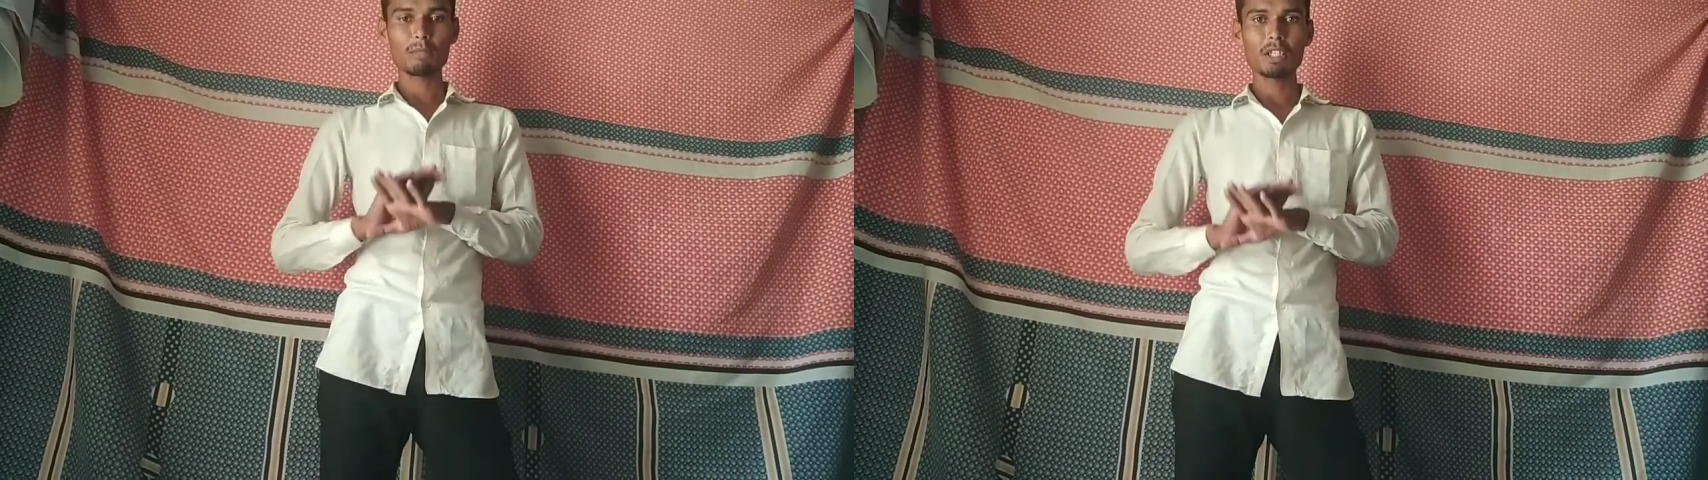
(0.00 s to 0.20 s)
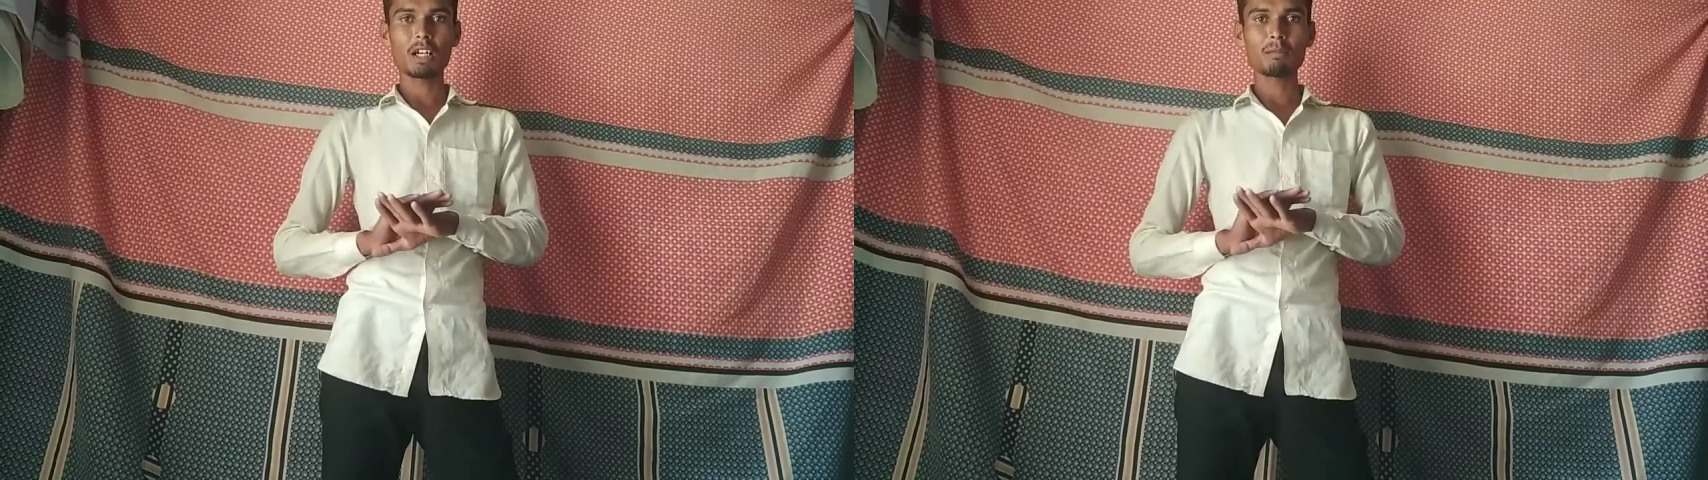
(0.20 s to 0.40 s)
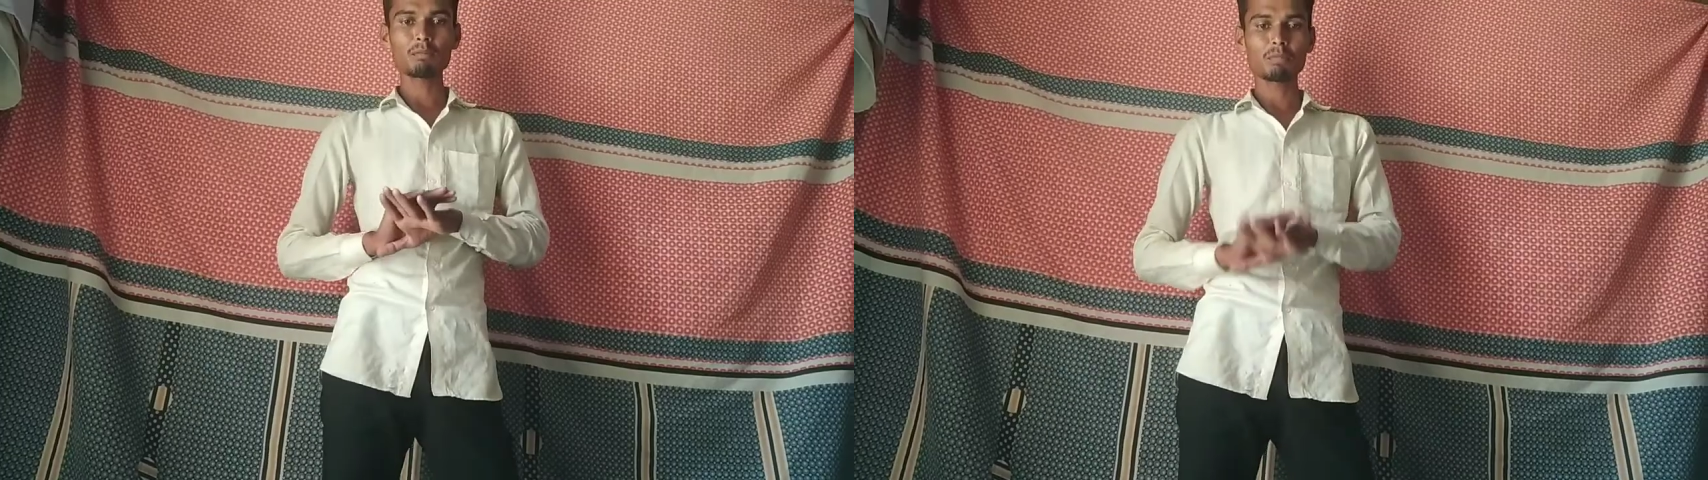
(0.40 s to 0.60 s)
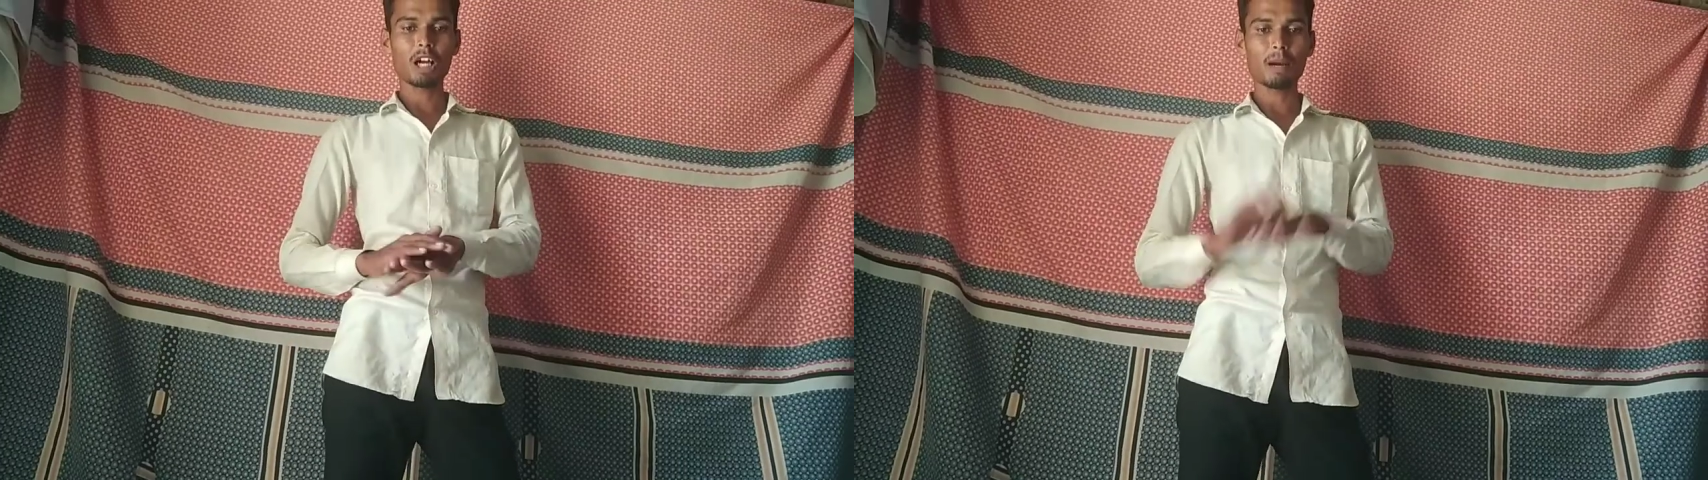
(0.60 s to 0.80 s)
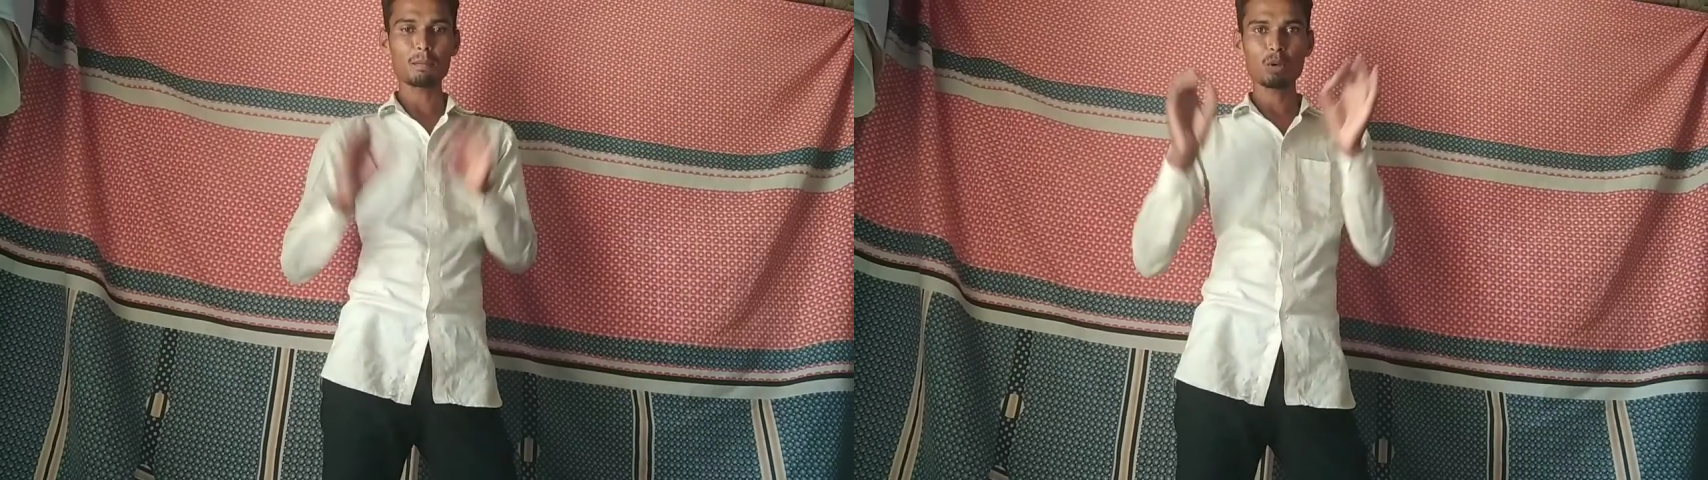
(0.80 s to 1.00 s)
अभी हम
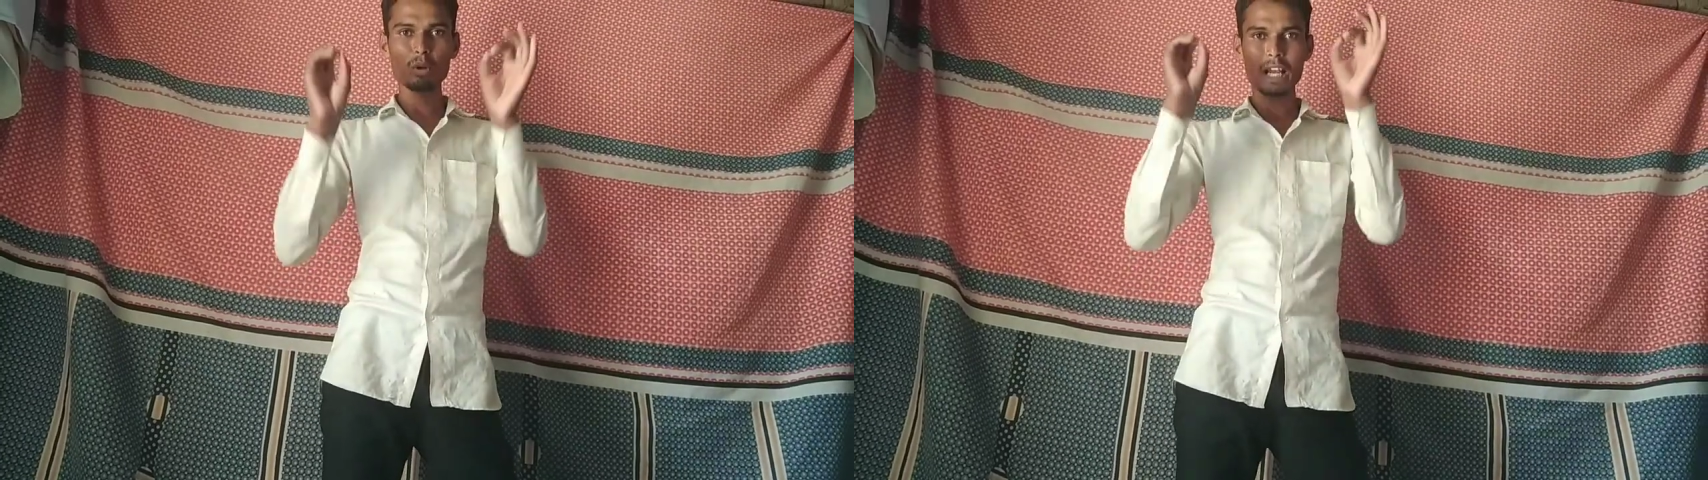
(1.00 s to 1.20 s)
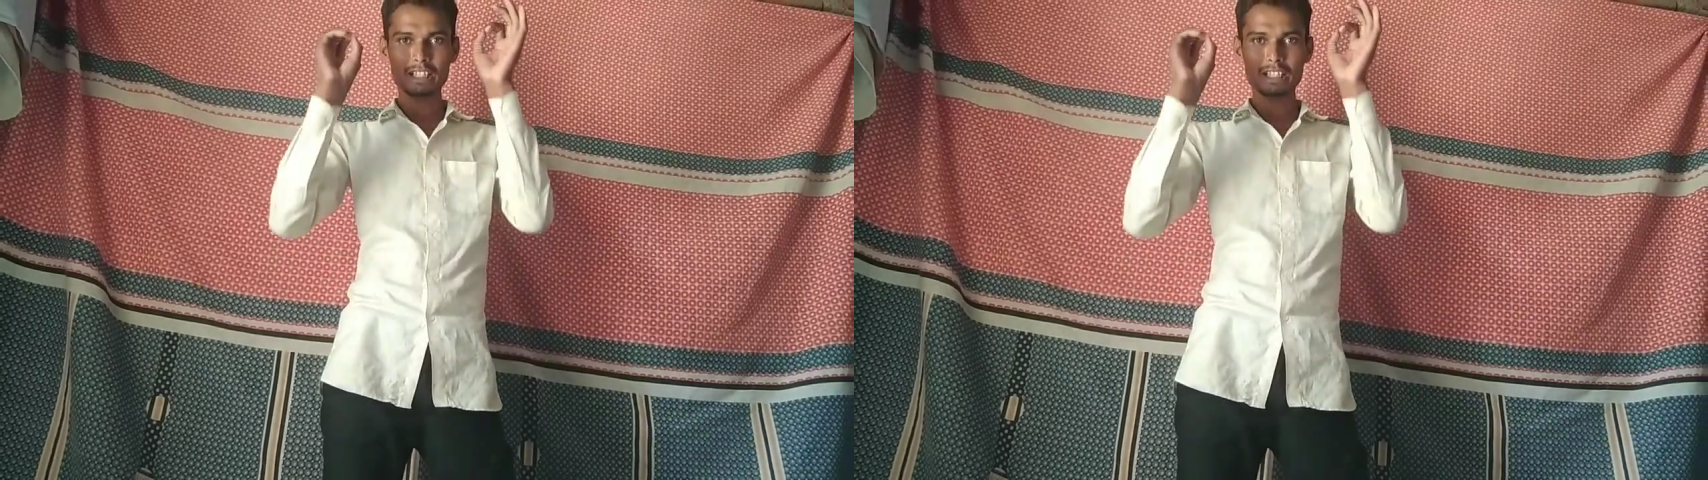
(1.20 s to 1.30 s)
आपको